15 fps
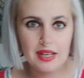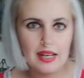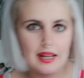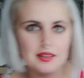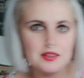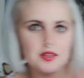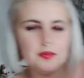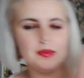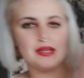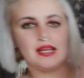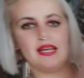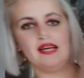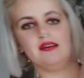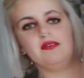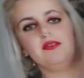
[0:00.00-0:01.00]
tra l'altro
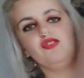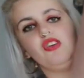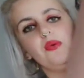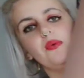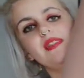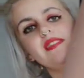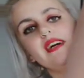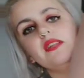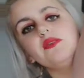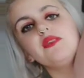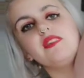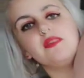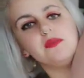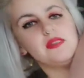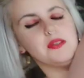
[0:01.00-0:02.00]
perché cioè, quest'anno
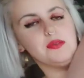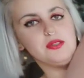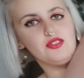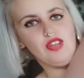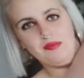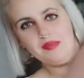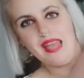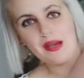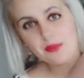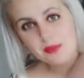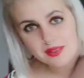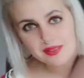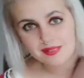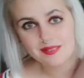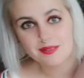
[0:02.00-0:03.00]
si usano, cioè è un
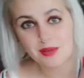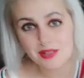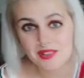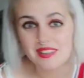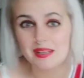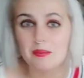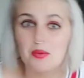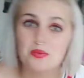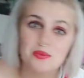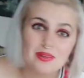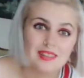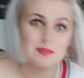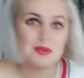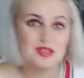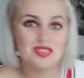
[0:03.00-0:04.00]
questo sarebbe una
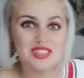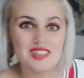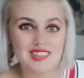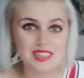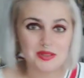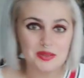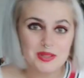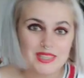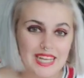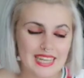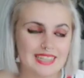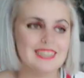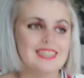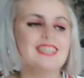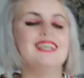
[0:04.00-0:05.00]
specie di second
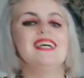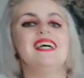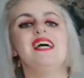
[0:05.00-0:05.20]
hand,